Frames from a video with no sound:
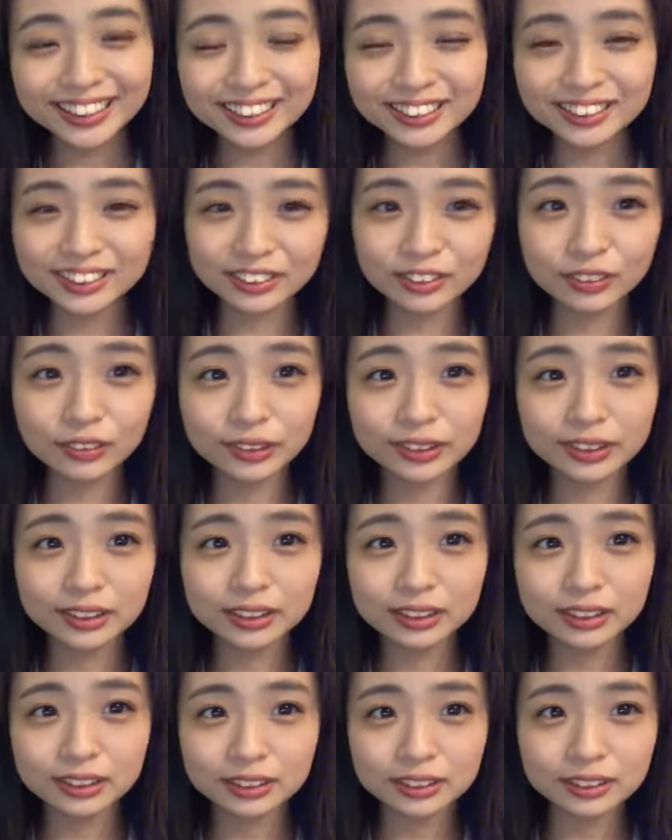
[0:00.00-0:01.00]
すごい
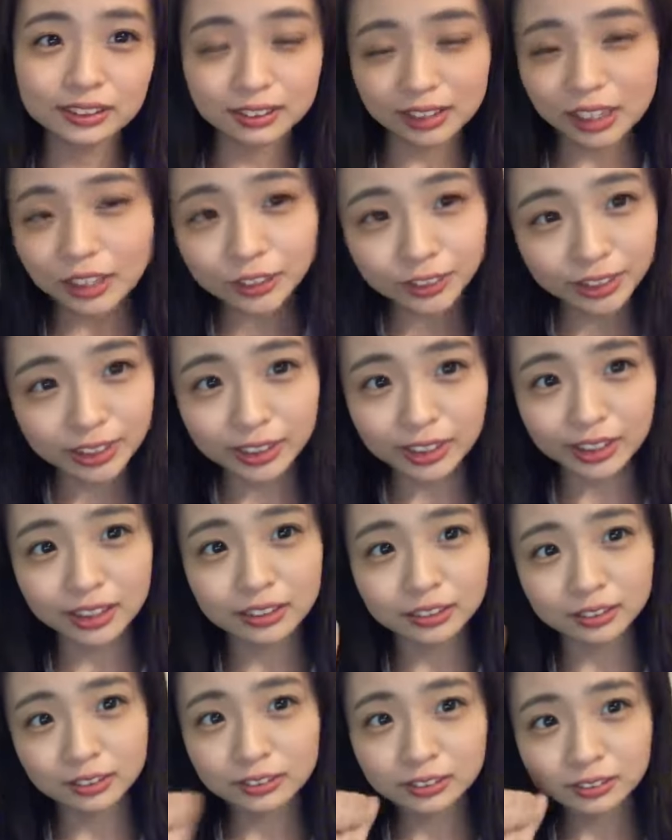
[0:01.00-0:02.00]
タフだね
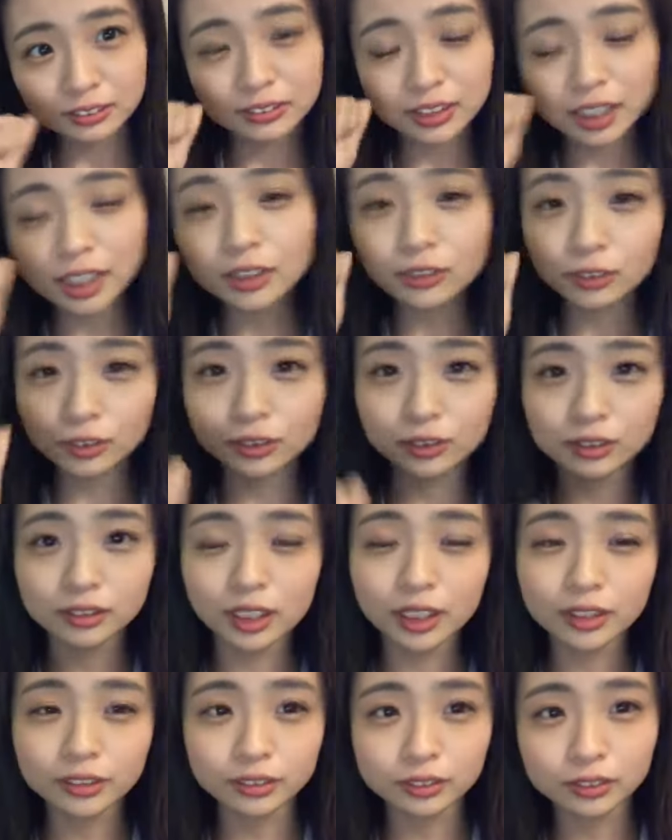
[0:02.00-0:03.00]
体力
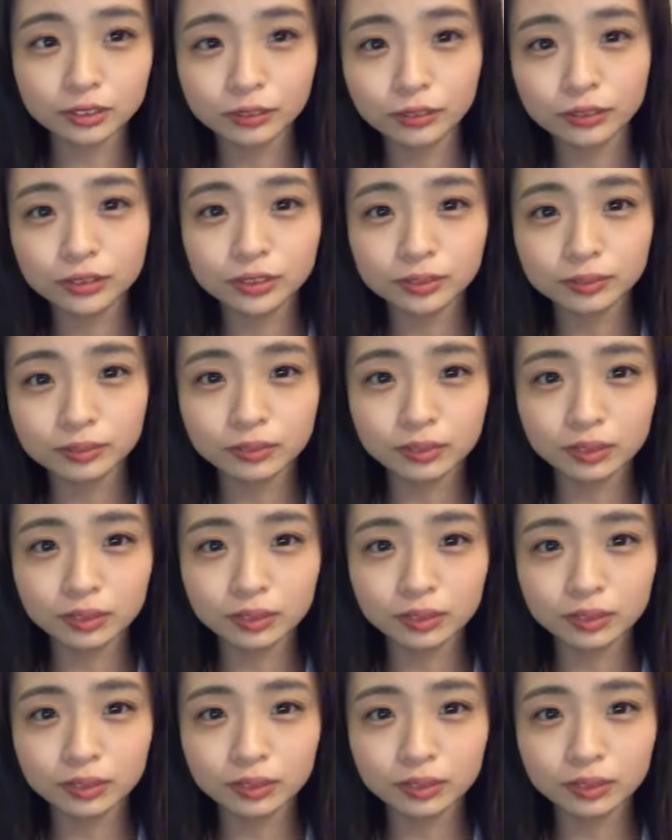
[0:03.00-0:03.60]
あるすごく